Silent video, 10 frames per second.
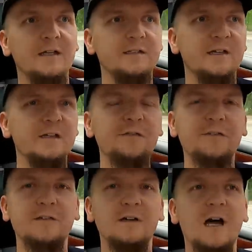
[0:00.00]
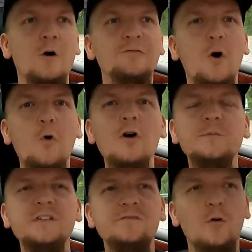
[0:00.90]
der ist auf
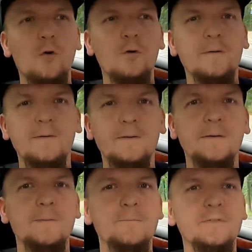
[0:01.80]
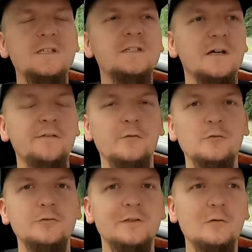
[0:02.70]
hohem Niveau nicht ganz so
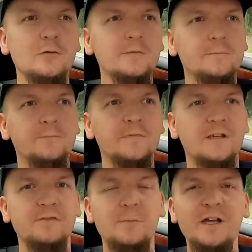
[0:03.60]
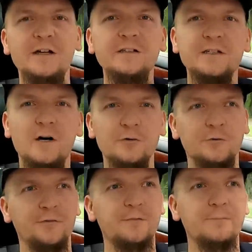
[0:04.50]
gut gelungen wie bei anderen
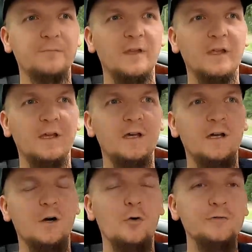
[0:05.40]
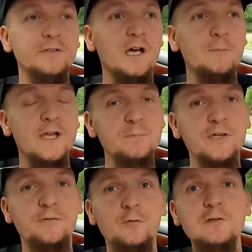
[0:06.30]
Autos. Und nach meinem
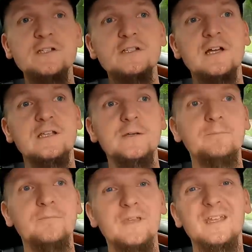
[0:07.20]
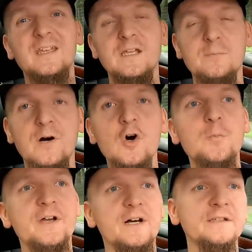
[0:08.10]
persönlichen Erleben eben auch
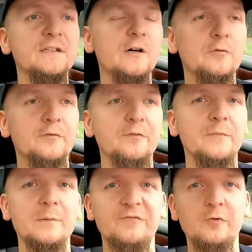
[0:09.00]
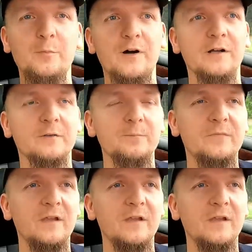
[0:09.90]
bei anderen Autos in meinem Fuhrpark.